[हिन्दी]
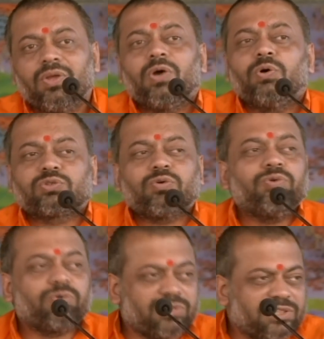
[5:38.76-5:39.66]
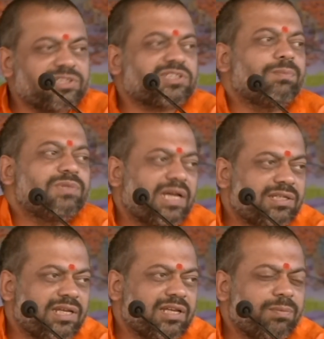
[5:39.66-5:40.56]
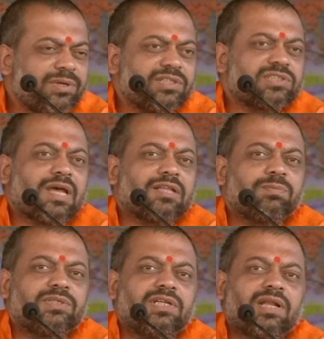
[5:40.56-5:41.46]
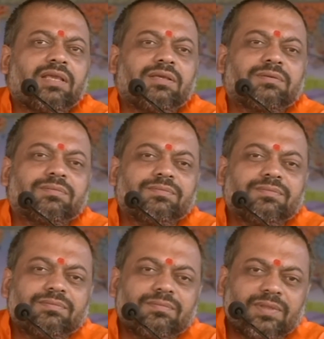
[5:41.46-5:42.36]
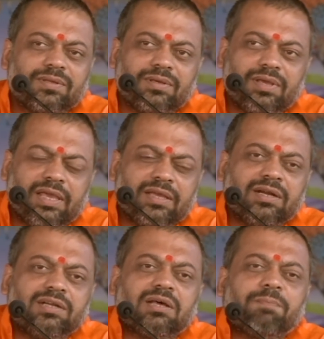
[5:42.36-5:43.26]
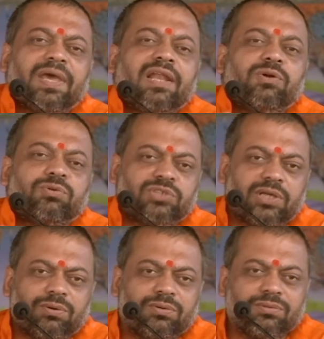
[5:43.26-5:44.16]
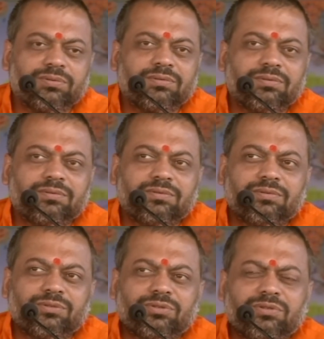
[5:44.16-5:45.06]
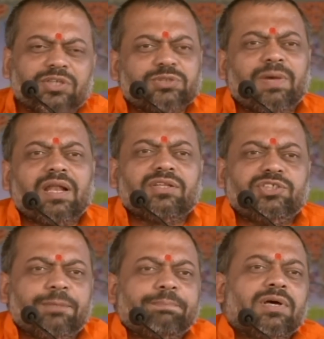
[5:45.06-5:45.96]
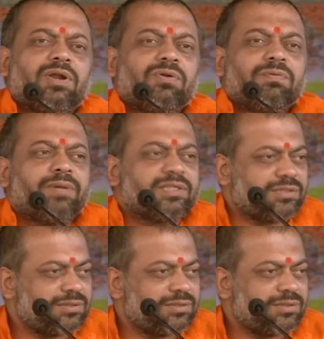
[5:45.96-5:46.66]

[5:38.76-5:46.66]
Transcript: उसको युक्ति से समझाया जाए कि बेटे सात बजे नहीं एक घंटा पहले उठ जाओ दस माला जप कर लो बस